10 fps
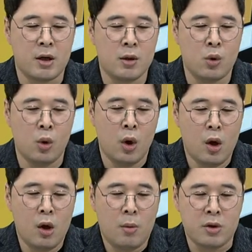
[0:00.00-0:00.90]
그리고
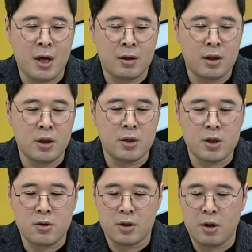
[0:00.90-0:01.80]
어, 차트
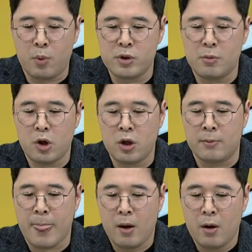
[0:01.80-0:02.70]
기준에서 보시면은